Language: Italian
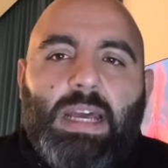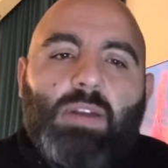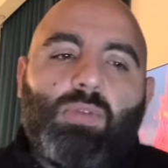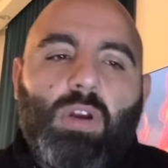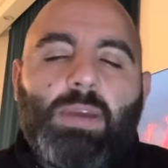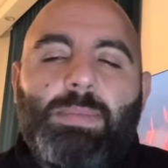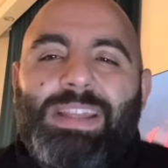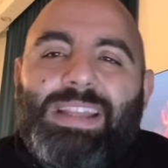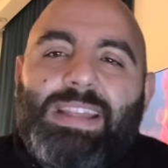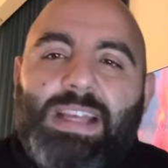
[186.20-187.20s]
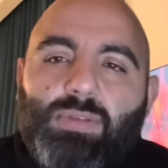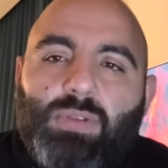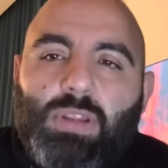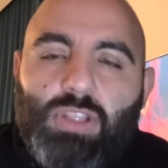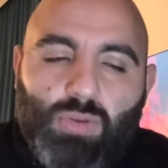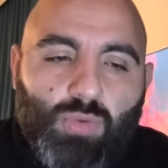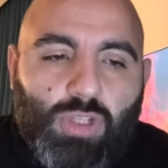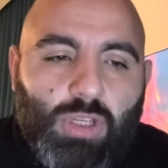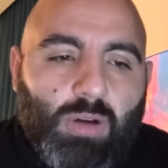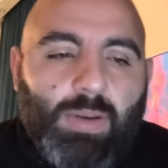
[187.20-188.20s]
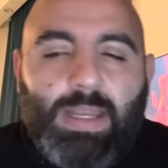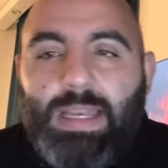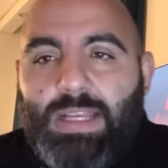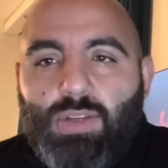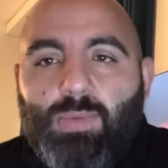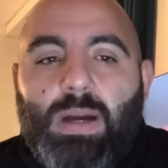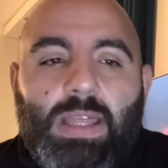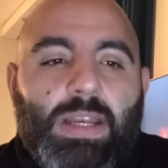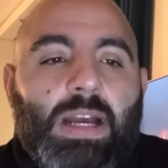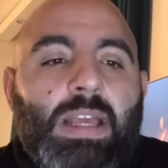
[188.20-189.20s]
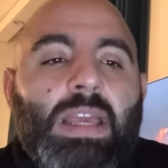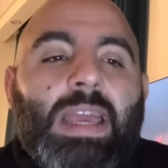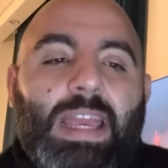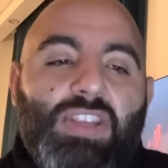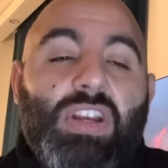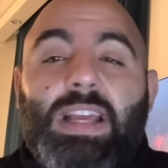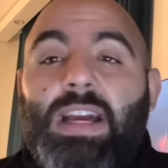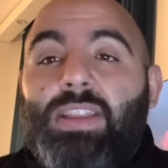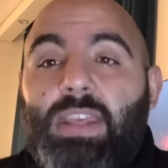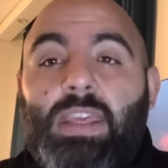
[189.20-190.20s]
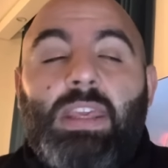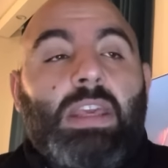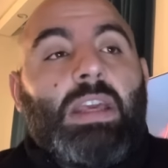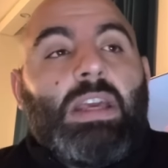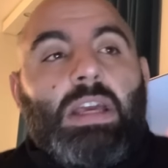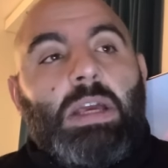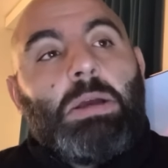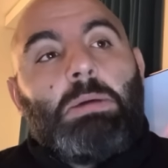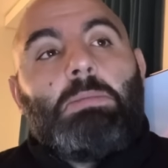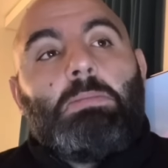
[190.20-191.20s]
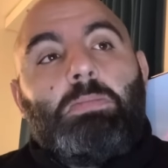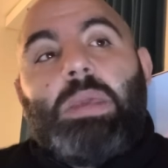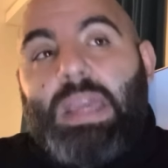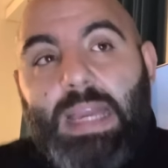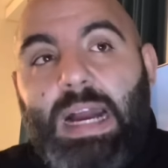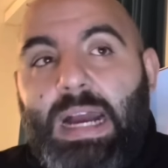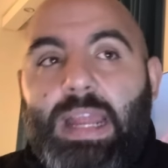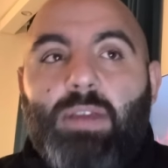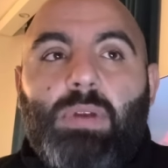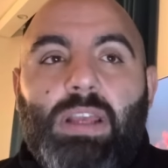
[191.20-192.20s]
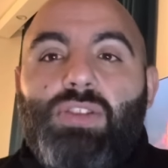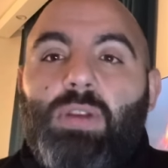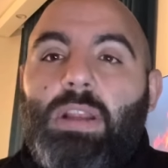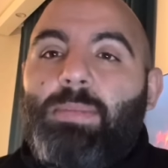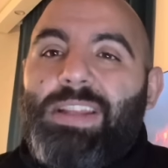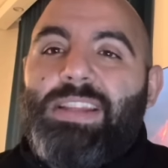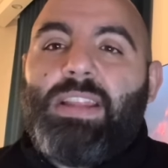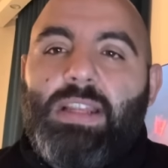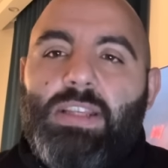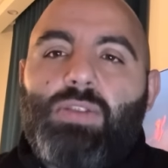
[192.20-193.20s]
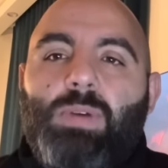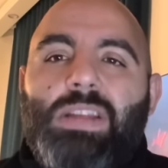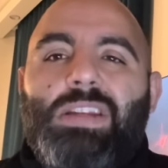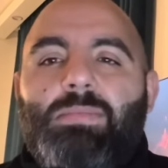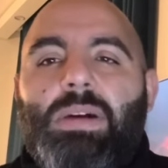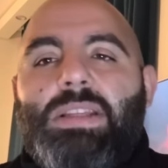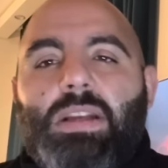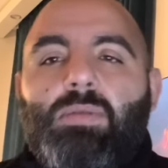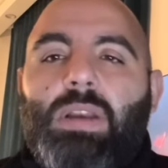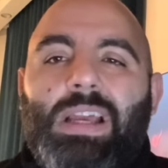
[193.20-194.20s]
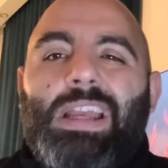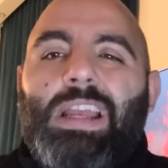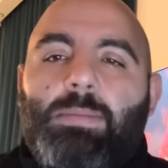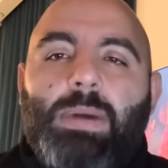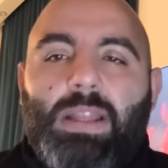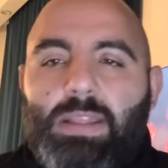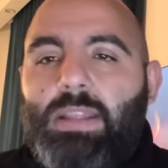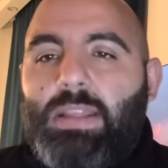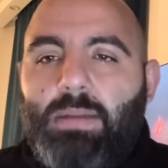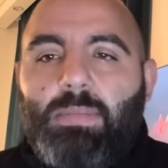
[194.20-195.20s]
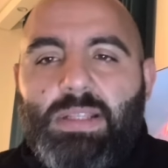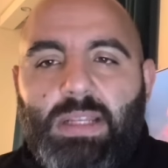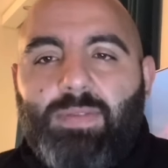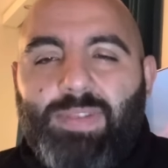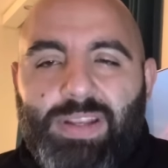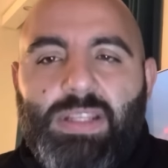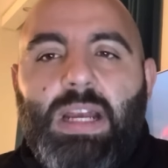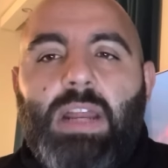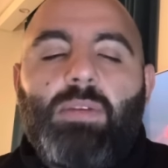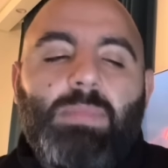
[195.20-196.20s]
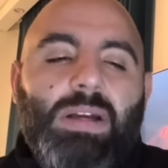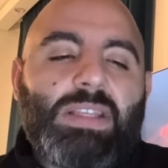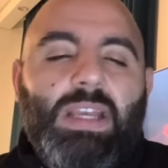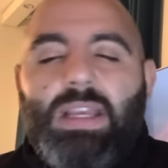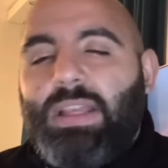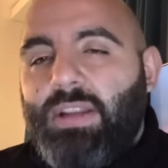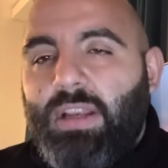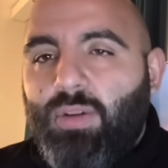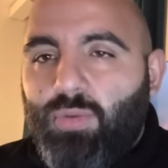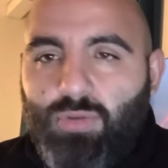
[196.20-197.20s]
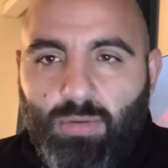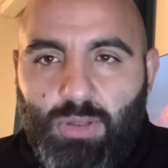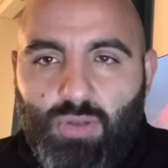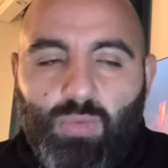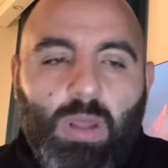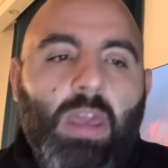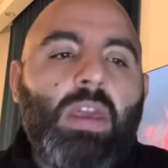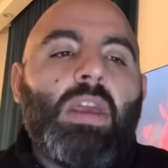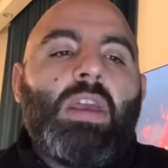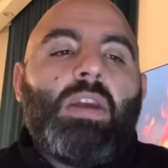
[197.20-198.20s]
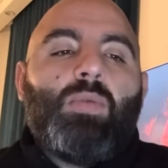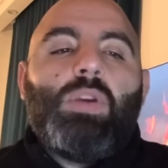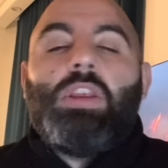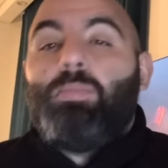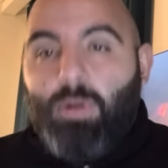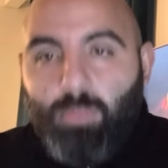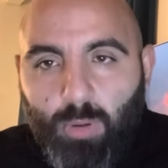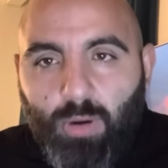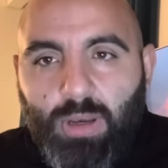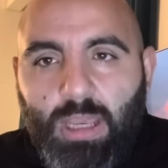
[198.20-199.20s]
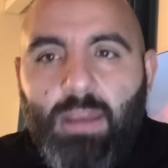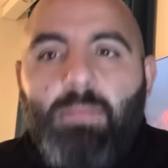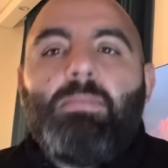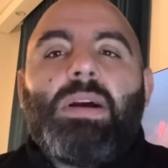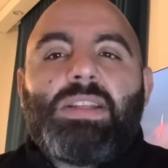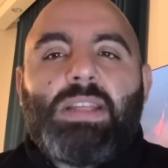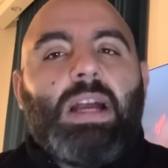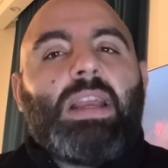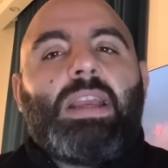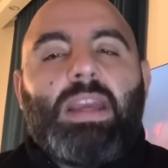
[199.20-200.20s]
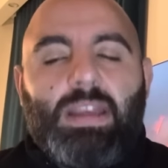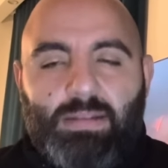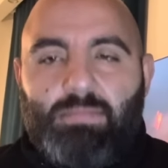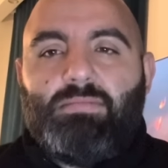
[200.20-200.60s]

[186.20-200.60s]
è uno che mette tanto in discussione la squadra e cerca di Ehm, piegare quelle che sono le abilità della squadra in base a quella che è la partita, in base all'avversario, in base anche a delle contromisure. Quindi propone, ma sa anche